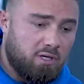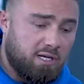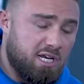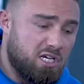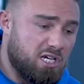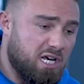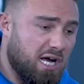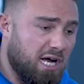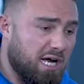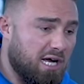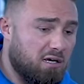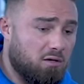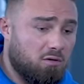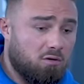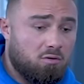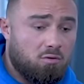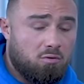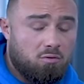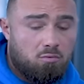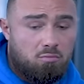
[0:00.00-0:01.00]
Et déjà, un, un
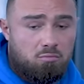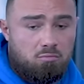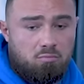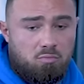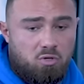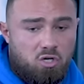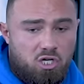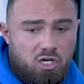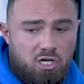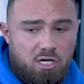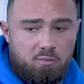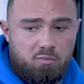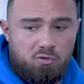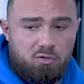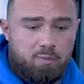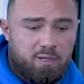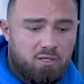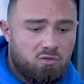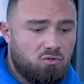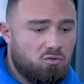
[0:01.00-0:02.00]
euh,
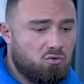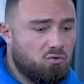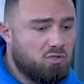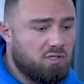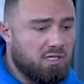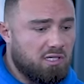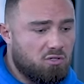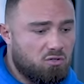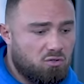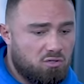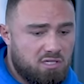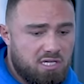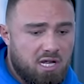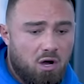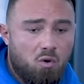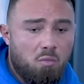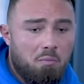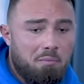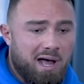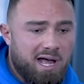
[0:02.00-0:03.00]
j'impute pas du tout cette chose-là
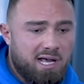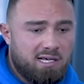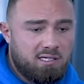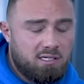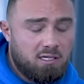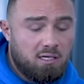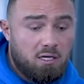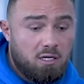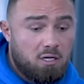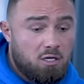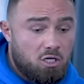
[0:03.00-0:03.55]
aux marques.